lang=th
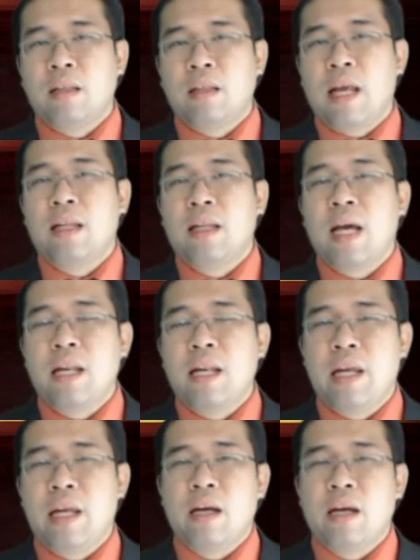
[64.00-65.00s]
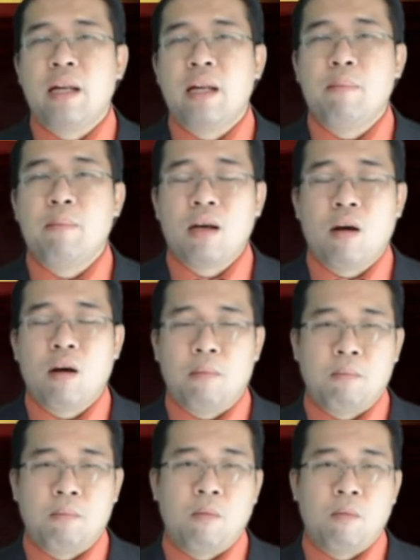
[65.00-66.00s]
แต่ละท่านเนี่ยก็ได้ประกอบ
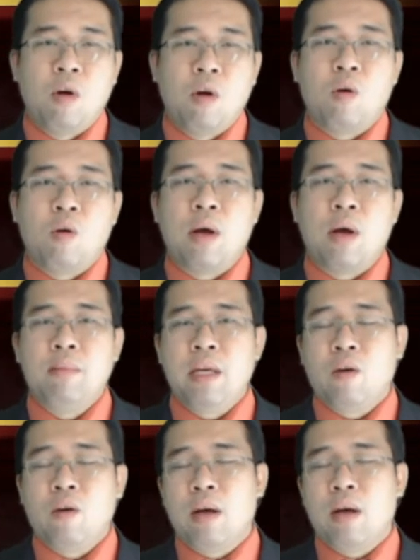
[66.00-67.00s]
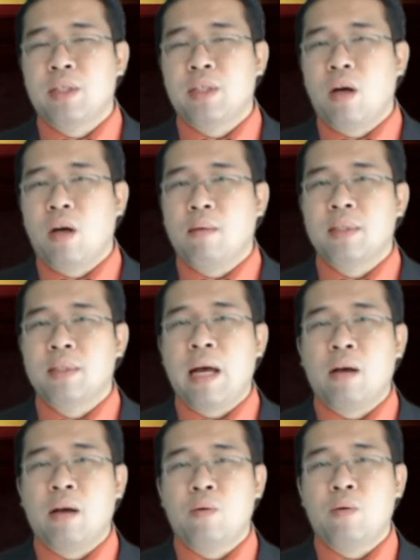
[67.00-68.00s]
ความดีความชอบส
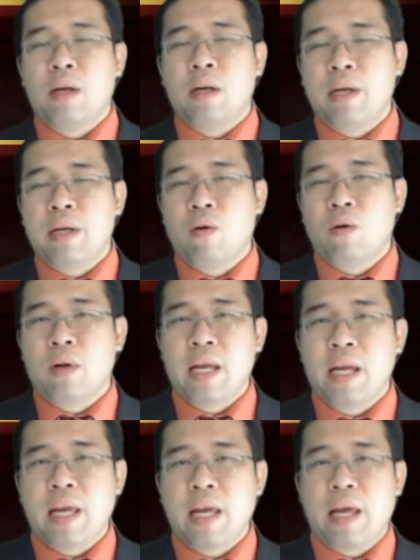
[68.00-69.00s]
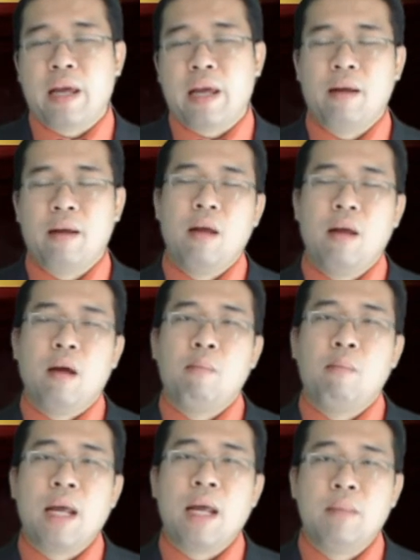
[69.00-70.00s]
ร้างคุณประโยชน์ให้แก่
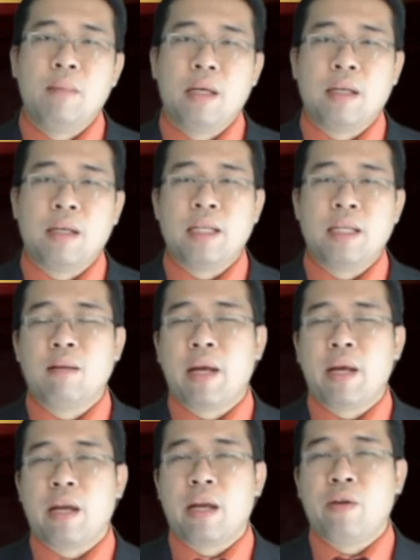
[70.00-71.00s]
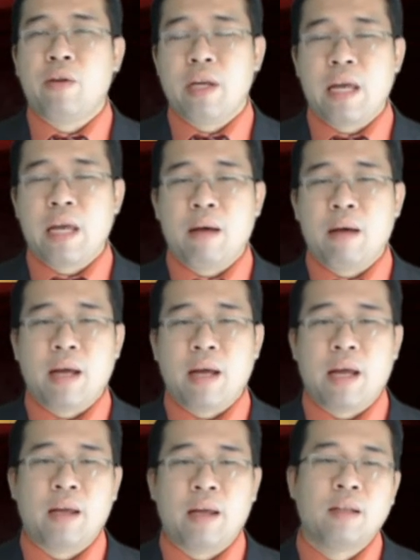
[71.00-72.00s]
บ้านเมืองในสมัยอยุธยามา
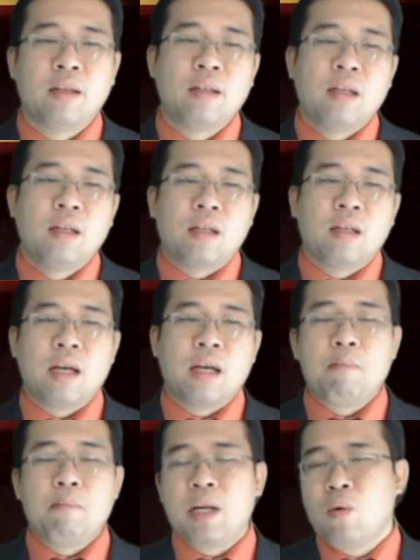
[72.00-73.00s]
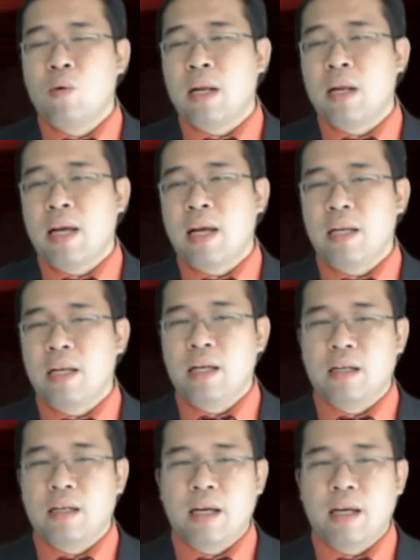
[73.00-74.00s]
นะครับ มาดูกันท่านห
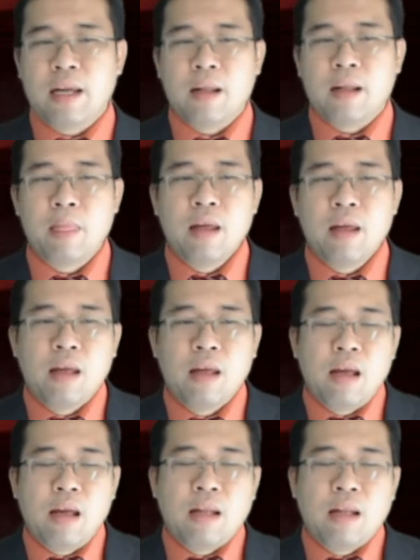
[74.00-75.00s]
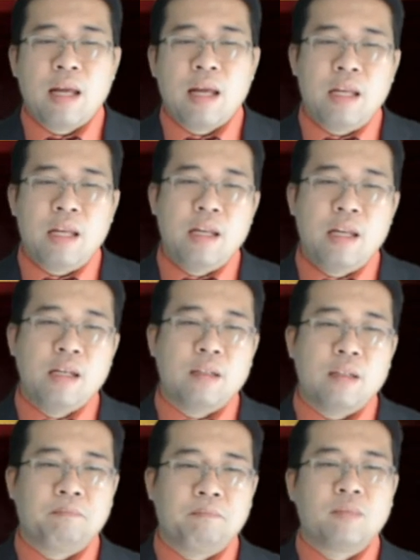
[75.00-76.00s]
นึ่งนะฮะท่านที่หนึ่ง
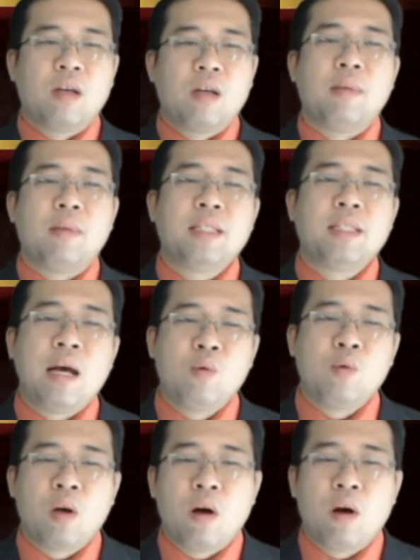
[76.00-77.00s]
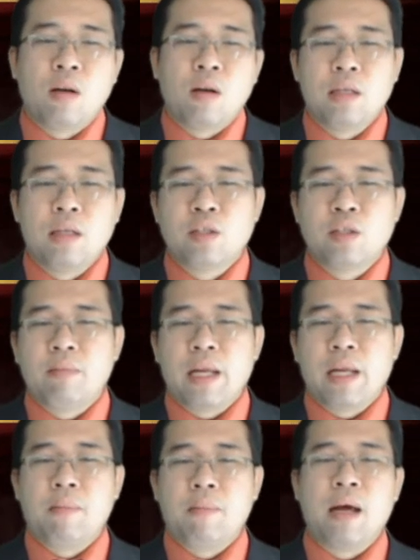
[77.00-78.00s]
พระเจ้าอู่ทองหรือสม
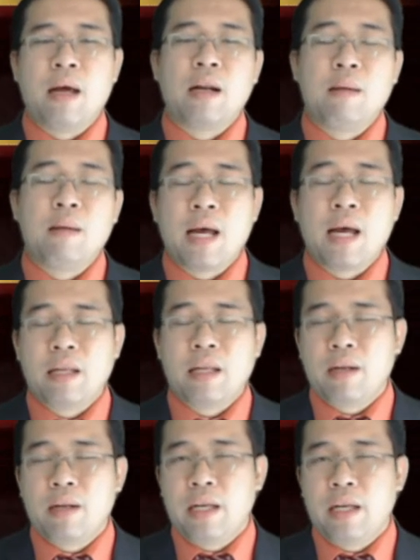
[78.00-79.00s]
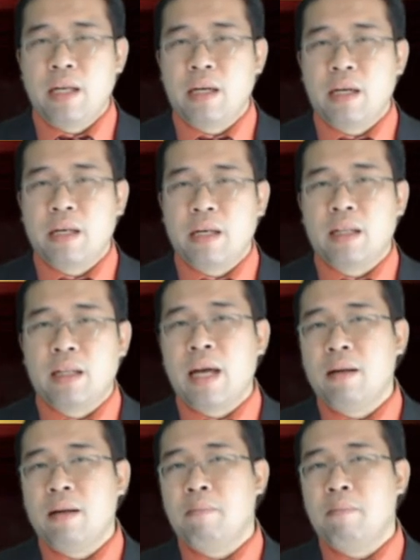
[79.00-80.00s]
เด็จพระรามาธิบดีที่หนึ่ง
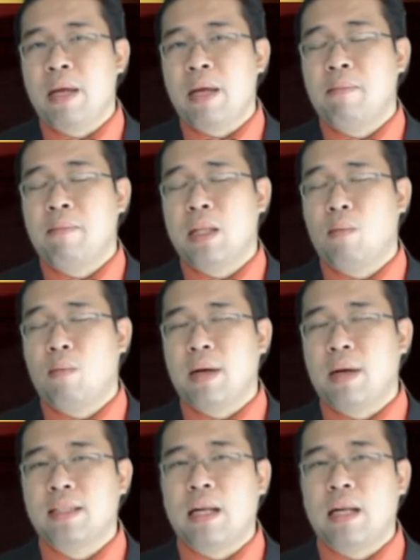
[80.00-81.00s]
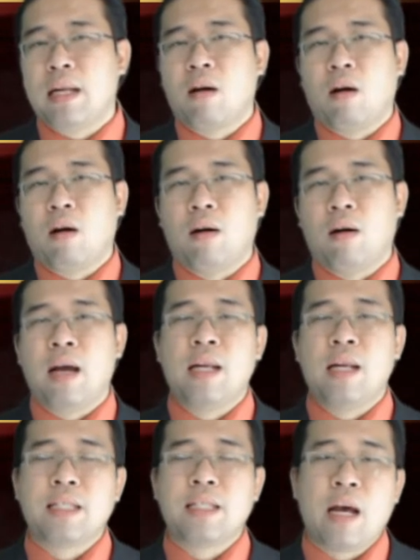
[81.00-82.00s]
ท่านเป็นปฐมกษัตริย์ของอา
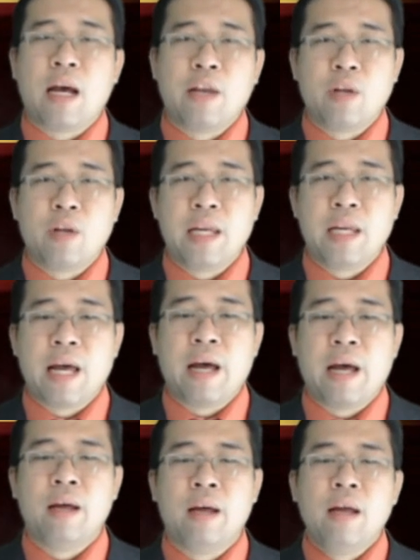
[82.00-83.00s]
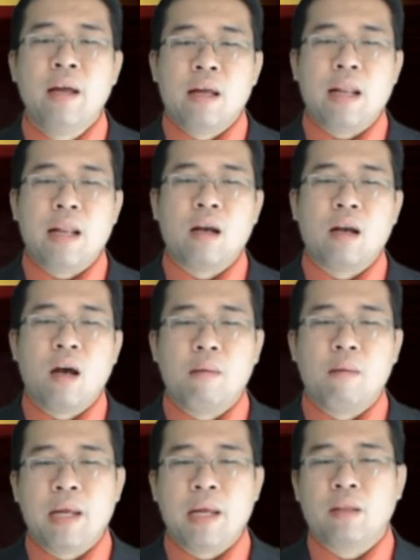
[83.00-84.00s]
ณาจักรอยุธยา แล้วก็
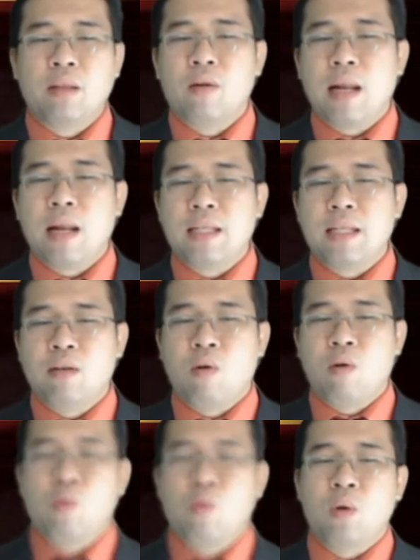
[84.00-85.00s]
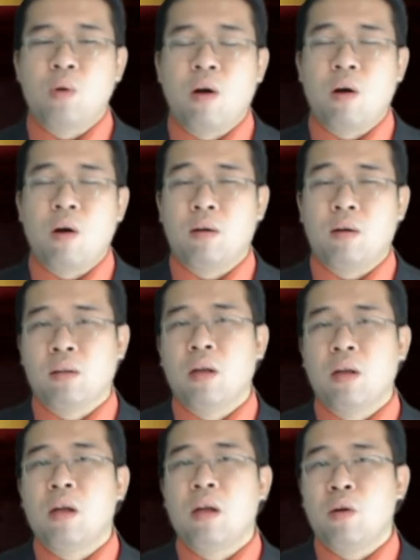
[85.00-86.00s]
เป็นต้นราชวงศ์อู่ทอง
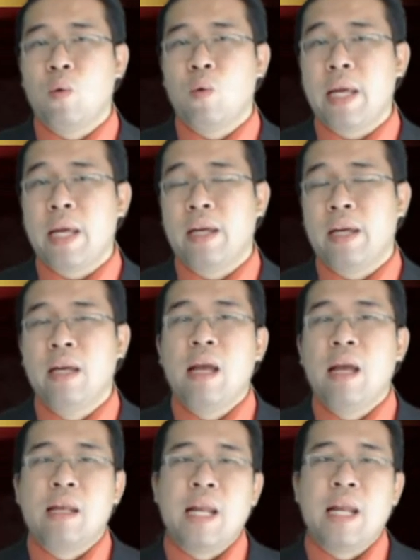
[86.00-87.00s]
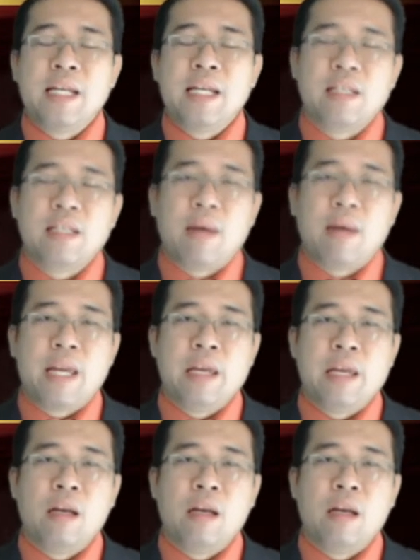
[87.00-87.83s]
ด้วย ในสมัย